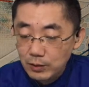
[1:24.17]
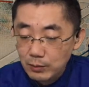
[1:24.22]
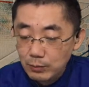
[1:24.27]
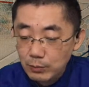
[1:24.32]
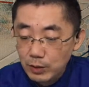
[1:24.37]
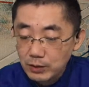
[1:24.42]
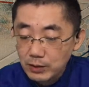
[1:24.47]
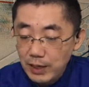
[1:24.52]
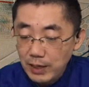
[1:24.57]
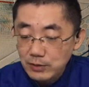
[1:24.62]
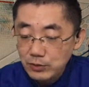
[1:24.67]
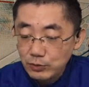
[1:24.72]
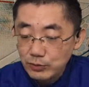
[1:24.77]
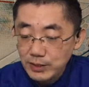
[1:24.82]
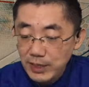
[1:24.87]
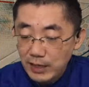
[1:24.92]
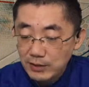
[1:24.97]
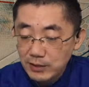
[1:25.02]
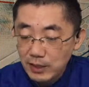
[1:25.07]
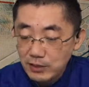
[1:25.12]
猛然从
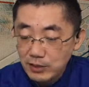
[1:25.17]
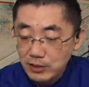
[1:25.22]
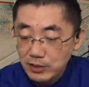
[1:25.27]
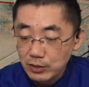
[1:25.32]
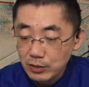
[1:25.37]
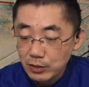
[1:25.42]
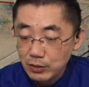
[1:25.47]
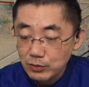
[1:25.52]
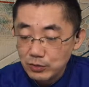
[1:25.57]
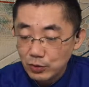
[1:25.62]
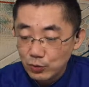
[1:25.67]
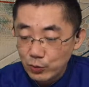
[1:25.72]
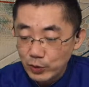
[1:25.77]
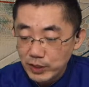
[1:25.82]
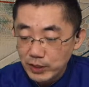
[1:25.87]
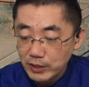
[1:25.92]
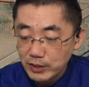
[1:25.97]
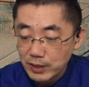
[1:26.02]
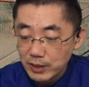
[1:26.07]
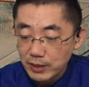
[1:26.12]
假山石后走过
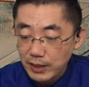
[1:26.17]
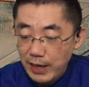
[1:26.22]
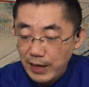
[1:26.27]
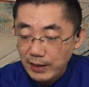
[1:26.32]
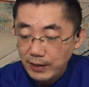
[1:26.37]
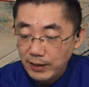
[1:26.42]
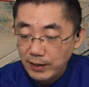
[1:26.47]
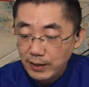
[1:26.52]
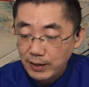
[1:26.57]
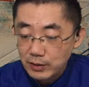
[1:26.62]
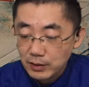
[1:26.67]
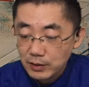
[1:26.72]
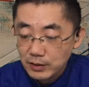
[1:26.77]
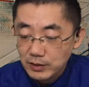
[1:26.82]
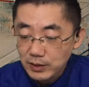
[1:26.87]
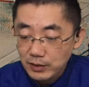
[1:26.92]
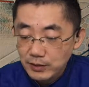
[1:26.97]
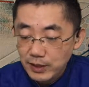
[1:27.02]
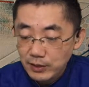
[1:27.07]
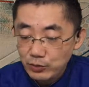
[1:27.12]
一个人来，
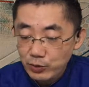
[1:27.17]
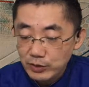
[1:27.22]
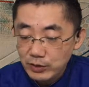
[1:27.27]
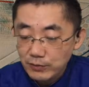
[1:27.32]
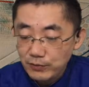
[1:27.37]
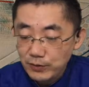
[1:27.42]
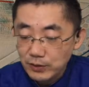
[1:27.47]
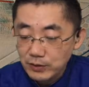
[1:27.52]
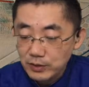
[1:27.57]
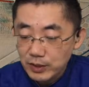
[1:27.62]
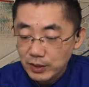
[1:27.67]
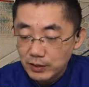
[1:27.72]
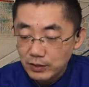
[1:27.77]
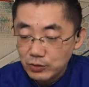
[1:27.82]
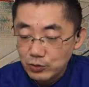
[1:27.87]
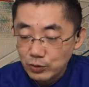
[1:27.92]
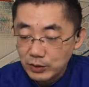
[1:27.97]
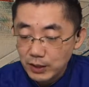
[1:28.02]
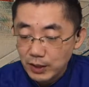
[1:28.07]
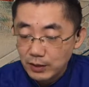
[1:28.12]
向前对着凤姐儿
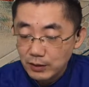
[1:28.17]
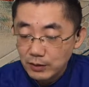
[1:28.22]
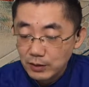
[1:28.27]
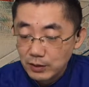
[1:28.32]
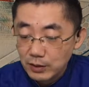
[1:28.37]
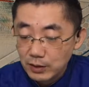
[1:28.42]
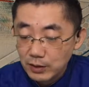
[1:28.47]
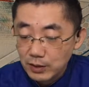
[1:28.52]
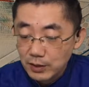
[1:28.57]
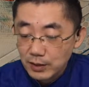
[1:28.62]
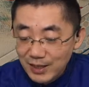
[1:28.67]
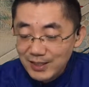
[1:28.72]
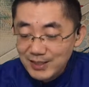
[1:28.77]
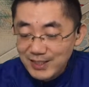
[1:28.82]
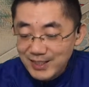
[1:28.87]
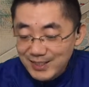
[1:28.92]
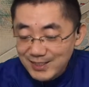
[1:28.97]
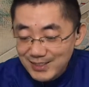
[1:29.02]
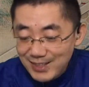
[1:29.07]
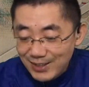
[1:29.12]
说道：“
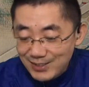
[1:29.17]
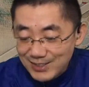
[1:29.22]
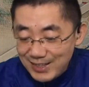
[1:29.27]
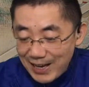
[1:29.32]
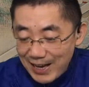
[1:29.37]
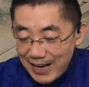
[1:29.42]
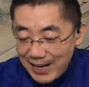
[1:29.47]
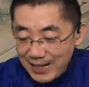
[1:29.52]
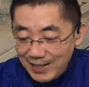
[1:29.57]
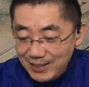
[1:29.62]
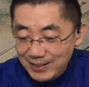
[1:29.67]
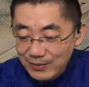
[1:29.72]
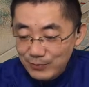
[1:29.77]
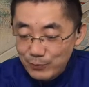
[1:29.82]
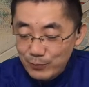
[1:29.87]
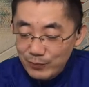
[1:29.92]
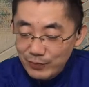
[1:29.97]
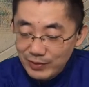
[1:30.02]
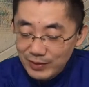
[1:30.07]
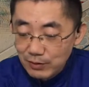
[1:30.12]
秦嫂子，安安。”
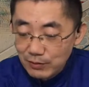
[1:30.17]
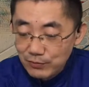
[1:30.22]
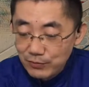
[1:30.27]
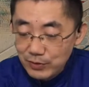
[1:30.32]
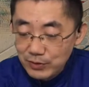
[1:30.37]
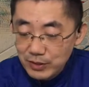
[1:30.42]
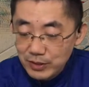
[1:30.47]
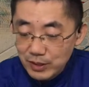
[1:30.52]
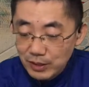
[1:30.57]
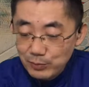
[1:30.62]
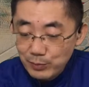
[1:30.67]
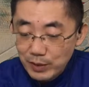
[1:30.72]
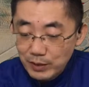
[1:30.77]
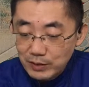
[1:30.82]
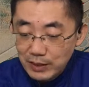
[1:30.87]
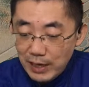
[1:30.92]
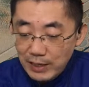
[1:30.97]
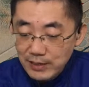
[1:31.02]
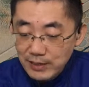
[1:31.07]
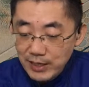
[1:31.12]
凤姐儿猛
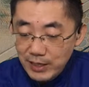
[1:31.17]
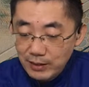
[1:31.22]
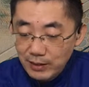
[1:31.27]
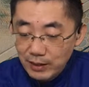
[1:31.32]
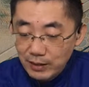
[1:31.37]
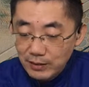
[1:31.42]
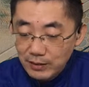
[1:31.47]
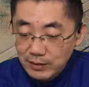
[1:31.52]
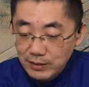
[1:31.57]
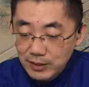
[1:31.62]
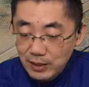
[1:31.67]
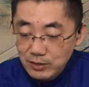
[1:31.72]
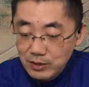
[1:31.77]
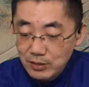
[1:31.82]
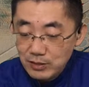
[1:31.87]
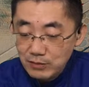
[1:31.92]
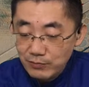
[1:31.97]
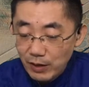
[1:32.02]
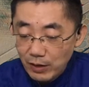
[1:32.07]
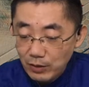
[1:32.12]
然见了，将
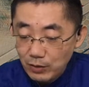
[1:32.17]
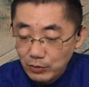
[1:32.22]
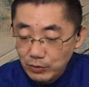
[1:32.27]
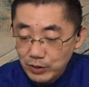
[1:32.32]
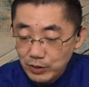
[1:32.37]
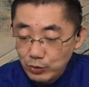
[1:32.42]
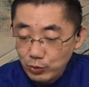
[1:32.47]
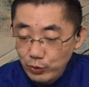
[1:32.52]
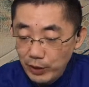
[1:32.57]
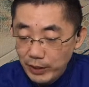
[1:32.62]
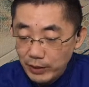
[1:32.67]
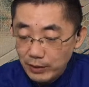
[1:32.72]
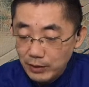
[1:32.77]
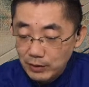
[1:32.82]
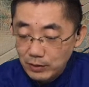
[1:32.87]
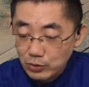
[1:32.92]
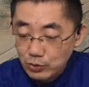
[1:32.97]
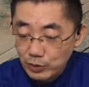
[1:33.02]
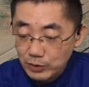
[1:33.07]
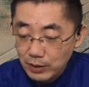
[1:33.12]
身子往后一退，
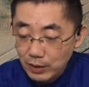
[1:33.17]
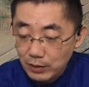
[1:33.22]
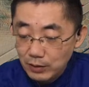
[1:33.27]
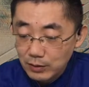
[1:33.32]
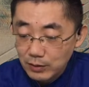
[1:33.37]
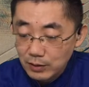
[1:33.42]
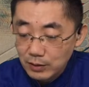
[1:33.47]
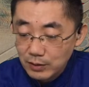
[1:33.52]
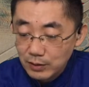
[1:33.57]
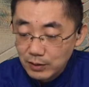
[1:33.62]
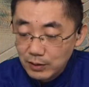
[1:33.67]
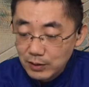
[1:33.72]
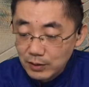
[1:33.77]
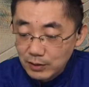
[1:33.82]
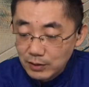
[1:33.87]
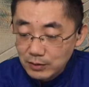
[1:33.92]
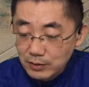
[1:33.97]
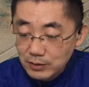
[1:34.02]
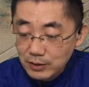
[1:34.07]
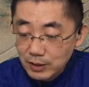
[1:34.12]
说
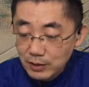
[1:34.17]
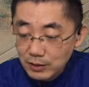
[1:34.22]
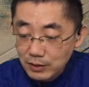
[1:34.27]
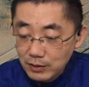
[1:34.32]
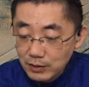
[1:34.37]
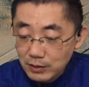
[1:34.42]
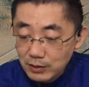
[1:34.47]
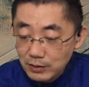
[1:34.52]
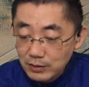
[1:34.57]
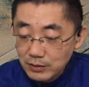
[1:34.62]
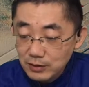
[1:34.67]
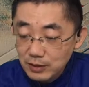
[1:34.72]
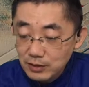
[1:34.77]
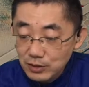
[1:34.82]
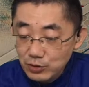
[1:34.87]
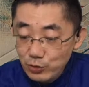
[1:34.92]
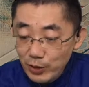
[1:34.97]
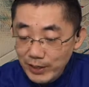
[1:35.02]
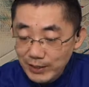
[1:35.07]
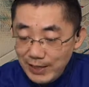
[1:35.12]
道：“这这是
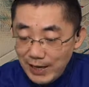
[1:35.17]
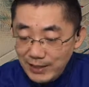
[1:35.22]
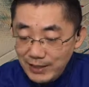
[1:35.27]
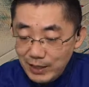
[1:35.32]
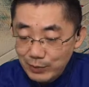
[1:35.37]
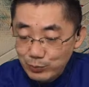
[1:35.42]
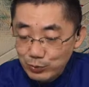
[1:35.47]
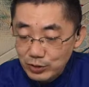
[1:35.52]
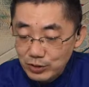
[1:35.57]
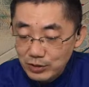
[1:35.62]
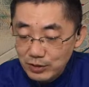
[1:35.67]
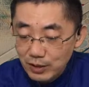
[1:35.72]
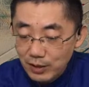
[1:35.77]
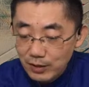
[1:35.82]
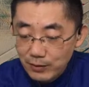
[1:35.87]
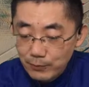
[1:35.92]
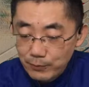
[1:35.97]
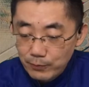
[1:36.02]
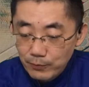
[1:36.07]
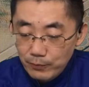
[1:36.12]
瑞大爷不
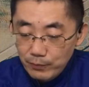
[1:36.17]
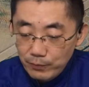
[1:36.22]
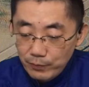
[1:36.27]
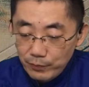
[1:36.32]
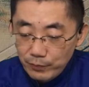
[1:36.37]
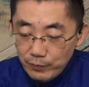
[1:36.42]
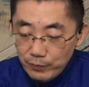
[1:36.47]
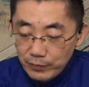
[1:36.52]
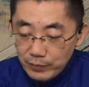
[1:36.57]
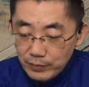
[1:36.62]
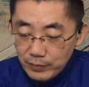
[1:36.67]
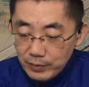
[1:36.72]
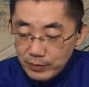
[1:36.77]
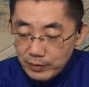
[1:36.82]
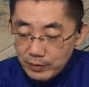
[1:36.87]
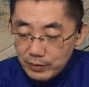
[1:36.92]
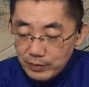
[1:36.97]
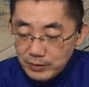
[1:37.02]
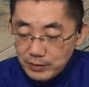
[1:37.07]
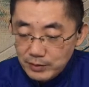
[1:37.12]

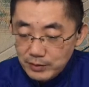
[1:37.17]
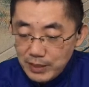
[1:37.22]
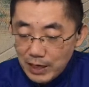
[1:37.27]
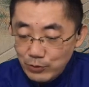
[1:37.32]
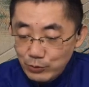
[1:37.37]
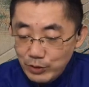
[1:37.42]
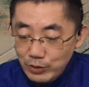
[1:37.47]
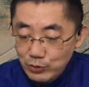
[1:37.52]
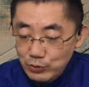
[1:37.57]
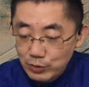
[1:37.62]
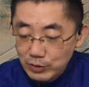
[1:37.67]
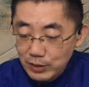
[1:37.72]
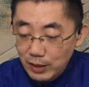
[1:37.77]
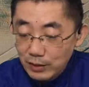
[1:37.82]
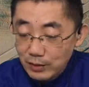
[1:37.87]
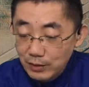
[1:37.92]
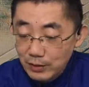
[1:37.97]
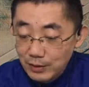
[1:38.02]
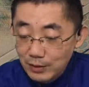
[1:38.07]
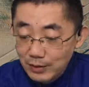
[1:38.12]
是？”贾瑞说
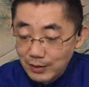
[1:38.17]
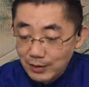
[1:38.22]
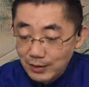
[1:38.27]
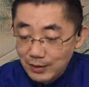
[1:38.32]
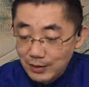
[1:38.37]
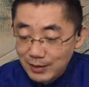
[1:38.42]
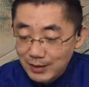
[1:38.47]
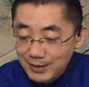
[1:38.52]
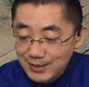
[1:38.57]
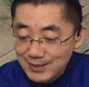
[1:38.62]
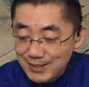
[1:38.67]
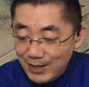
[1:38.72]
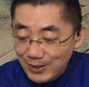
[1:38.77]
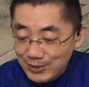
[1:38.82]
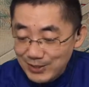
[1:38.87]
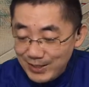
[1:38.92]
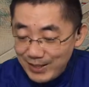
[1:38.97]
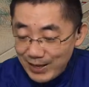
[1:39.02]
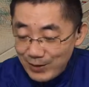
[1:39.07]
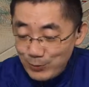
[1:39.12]
道：“嫂
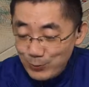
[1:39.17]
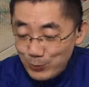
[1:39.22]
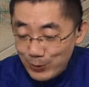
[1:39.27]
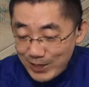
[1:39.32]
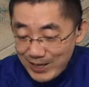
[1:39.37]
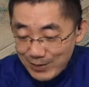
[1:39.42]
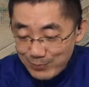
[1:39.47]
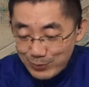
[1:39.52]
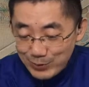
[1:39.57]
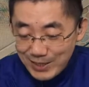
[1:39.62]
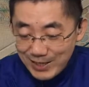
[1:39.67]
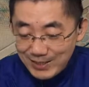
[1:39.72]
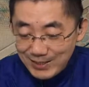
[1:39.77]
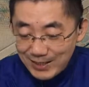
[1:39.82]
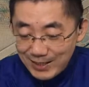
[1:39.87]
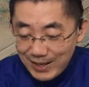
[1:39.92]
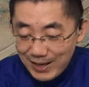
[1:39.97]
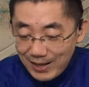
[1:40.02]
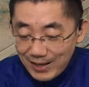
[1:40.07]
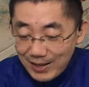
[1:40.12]
子连我也不认得
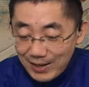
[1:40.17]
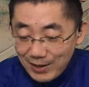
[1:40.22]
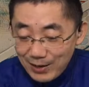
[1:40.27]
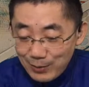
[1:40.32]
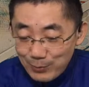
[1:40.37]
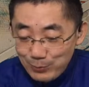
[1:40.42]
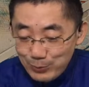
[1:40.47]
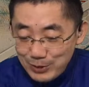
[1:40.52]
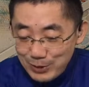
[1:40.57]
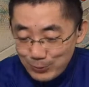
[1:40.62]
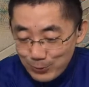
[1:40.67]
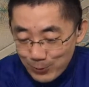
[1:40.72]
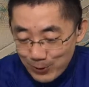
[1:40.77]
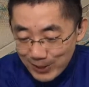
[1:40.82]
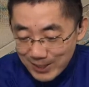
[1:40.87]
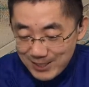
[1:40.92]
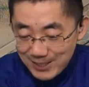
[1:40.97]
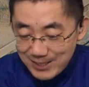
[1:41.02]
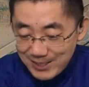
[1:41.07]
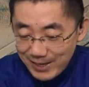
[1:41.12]
了，不是
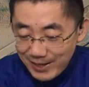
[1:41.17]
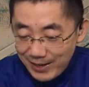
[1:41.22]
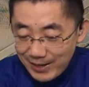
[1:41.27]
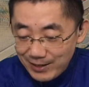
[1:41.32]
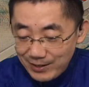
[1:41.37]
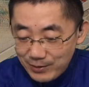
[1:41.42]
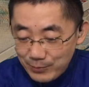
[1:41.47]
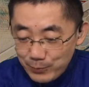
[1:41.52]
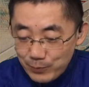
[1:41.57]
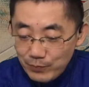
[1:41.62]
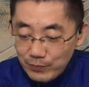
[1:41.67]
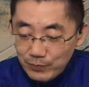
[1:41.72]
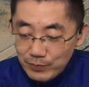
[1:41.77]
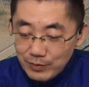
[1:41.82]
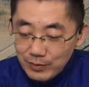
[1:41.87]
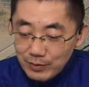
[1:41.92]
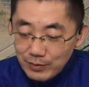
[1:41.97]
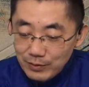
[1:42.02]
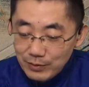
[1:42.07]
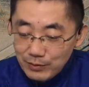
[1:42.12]
我是
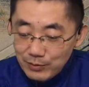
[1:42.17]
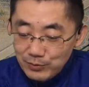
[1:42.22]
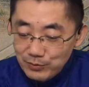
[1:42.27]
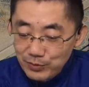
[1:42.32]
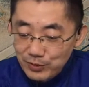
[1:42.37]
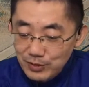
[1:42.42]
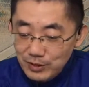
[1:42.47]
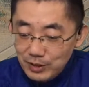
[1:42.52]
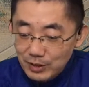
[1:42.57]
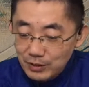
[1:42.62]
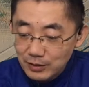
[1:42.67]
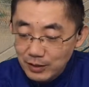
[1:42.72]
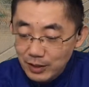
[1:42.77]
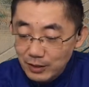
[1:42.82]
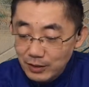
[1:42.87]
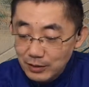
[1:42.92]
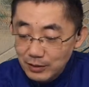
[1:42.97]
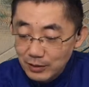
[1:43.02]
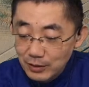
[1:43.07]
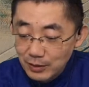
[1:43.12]
谁？”凤姐儿
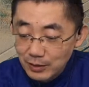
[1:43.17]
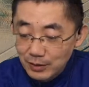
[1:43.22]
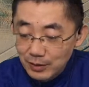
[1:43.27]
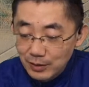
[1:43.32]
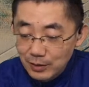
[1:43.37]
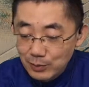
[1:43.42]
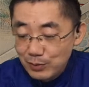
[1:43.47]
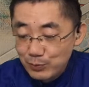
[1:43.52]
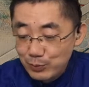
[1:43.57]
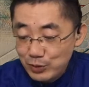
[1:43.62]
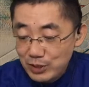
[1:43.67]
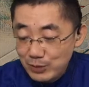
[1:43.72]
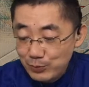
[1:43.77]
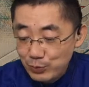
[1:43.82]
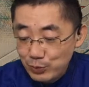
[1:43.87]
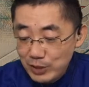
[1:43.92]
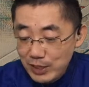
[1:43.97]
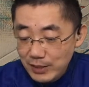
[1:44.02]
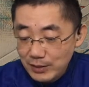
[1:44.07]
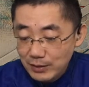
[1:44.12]
道：“不是
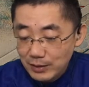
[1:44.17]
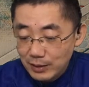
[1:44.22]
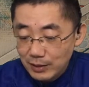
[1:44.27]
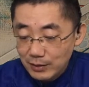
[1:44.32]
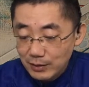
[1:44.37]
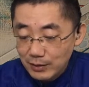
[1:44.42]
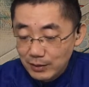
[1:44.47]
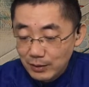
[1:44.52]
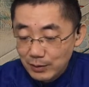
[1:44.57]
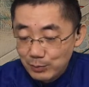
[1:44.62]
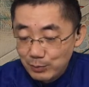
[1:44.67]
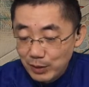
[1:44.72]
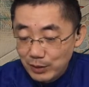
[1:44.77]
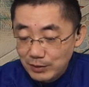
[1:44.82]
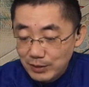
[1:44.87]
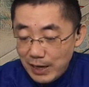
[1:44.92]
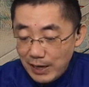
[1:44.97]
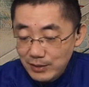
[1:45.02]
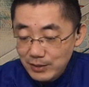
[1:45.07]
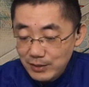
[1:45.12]
不认得，猛
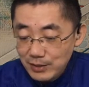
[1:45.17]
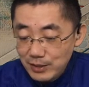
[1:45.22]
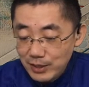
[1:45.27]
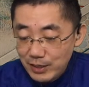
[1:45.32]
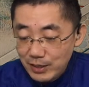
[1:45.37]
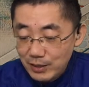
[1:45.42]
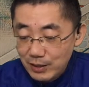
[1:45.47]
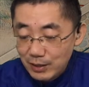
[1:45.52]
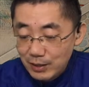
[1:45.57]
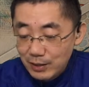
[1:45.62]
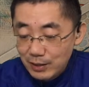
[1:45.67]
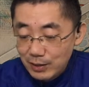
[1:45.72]
然一见，